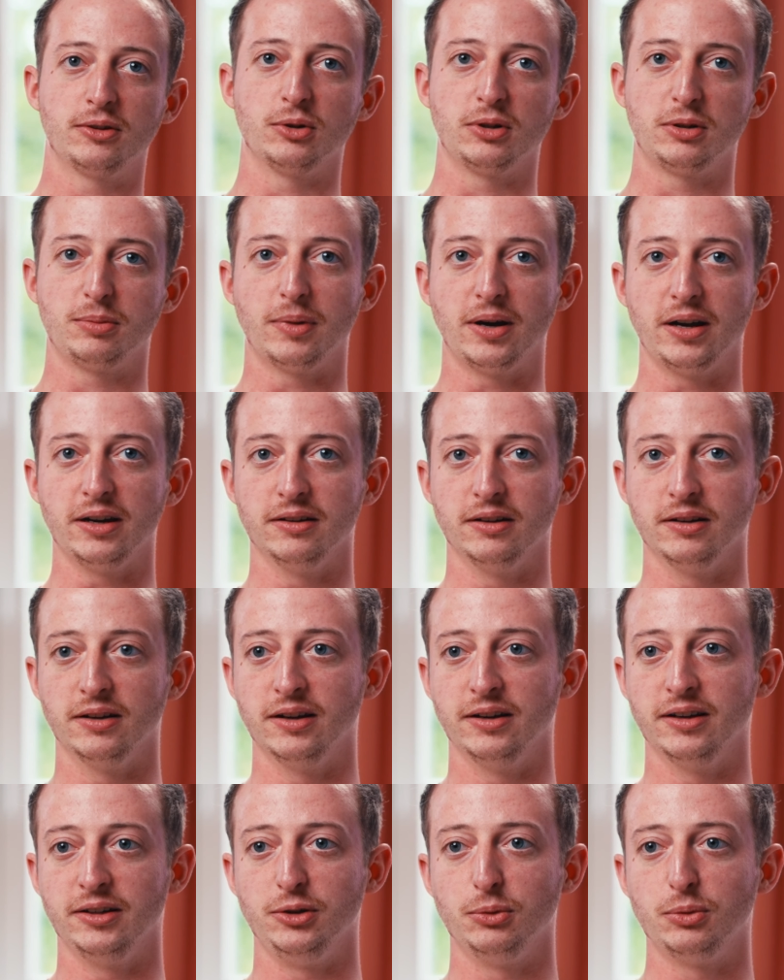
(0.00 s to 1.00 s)
durch
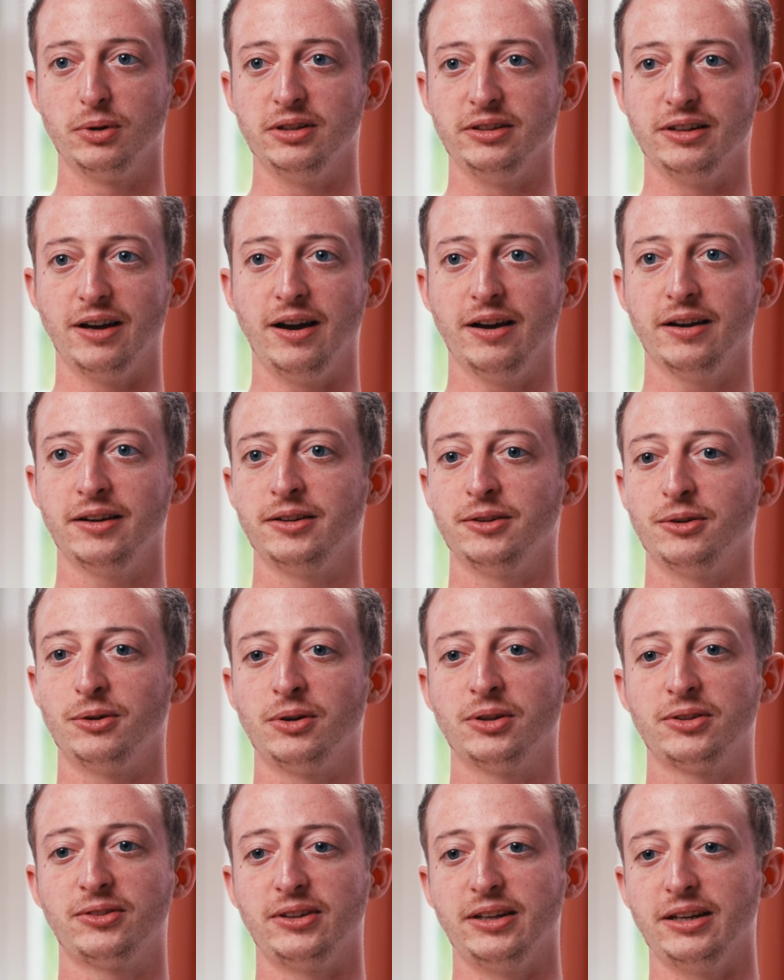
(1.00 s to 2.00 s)
meine jungen Jahre
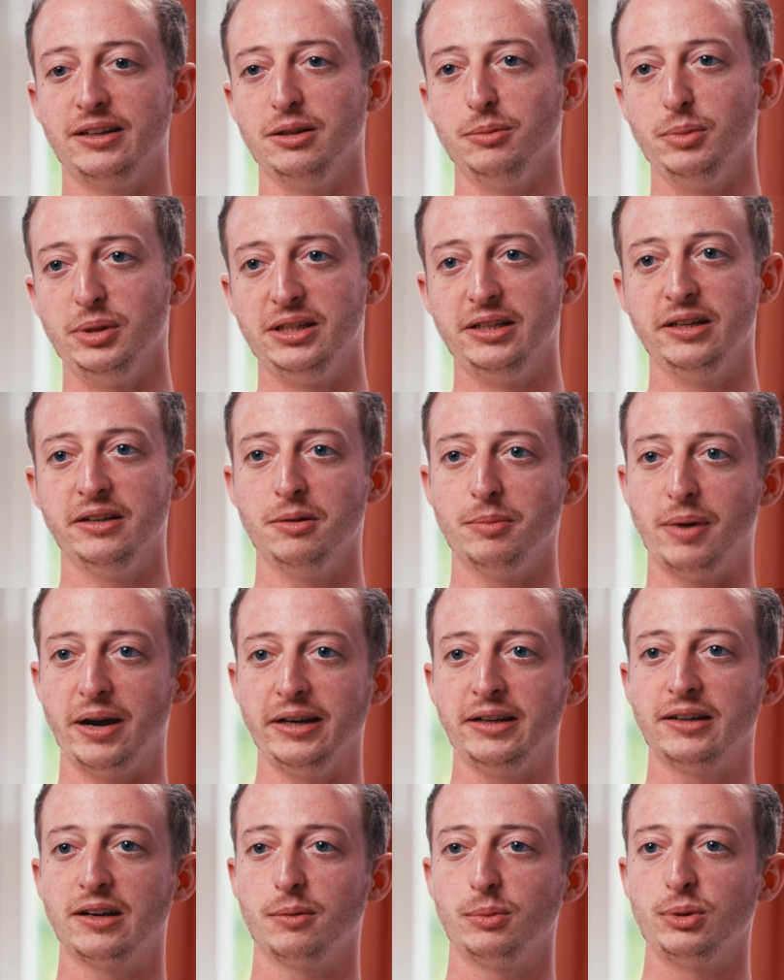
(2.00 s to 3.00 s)
noch sehr limitiert im
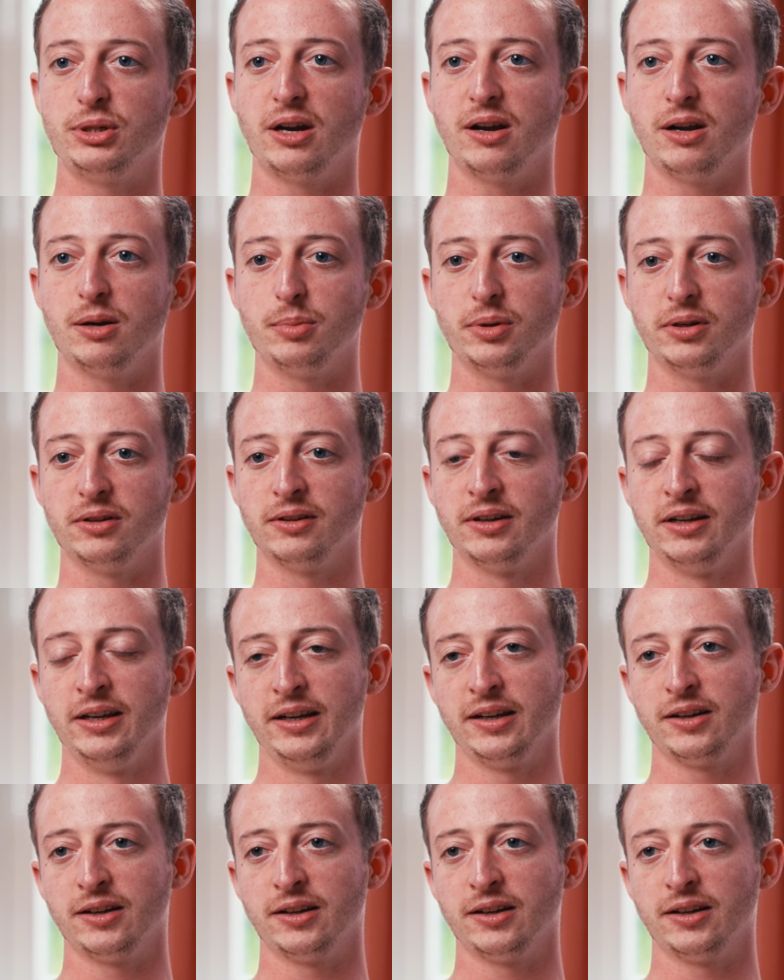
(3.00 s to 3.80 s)
Eigenkapital bin,